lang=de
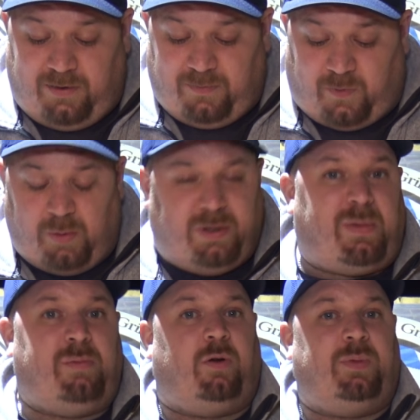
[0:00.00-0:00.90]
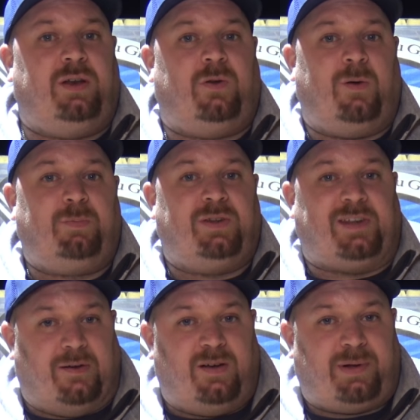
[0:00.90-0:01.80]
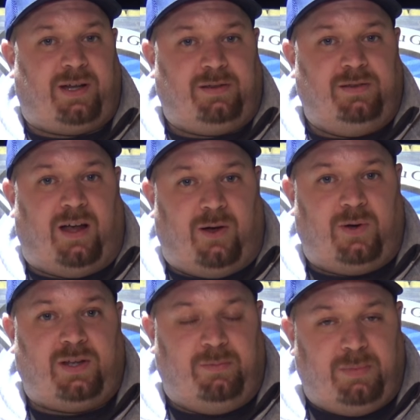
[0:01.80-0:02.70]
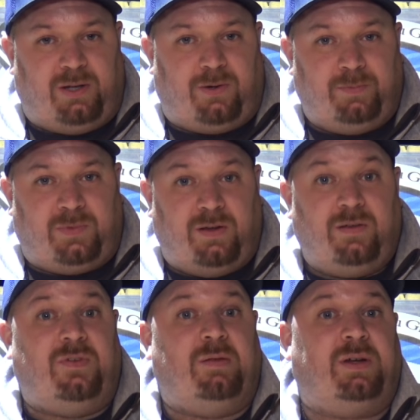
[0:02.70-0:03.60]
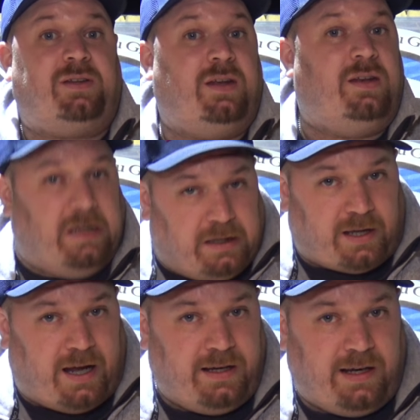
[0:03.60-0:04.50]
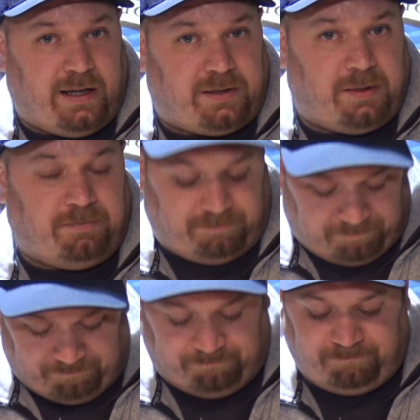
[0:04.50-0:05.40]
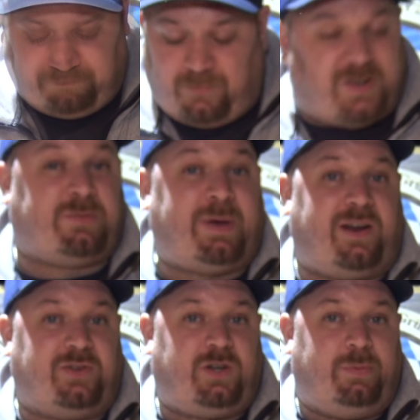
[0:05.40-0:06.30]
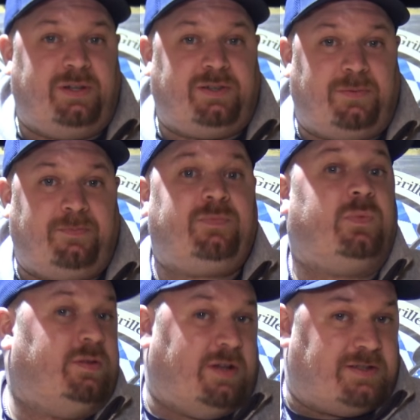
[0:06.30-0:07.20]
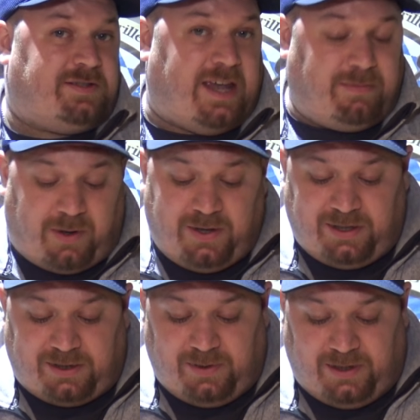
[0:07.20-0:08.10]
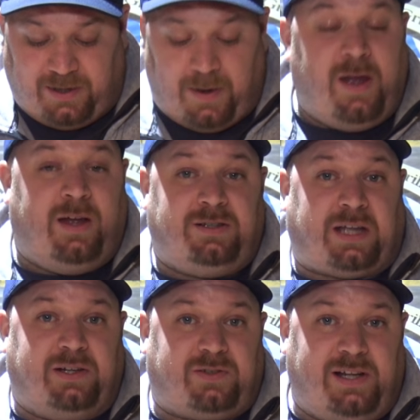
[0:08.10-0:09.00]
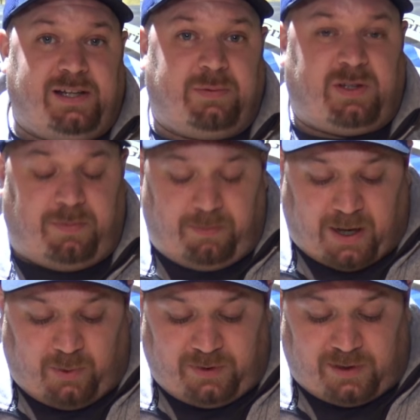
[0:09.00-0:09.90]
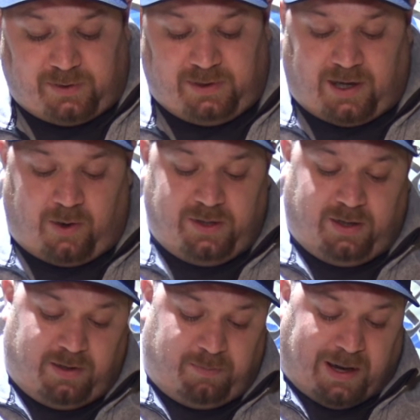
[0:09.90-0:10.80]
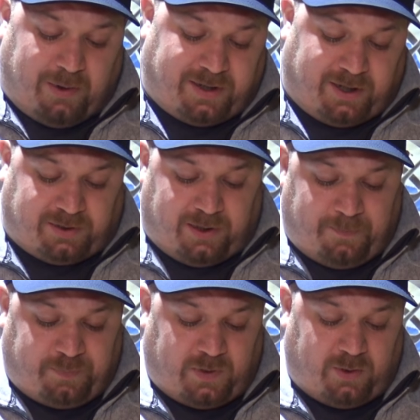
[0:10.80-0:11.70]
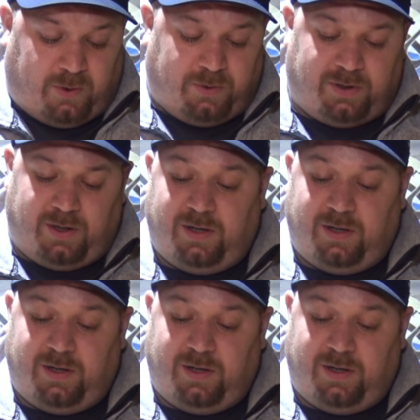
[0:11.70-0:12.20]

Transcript: wollen wir mal probieren, ob man Sauerbraten auch hinbekommt, wenn man den nicht einlegt. Hm. Was dabei rauskommen ist, das zeigen wir euch natürlich. Traditionell gibt es bei uns natürlich auch hier Blaukraut und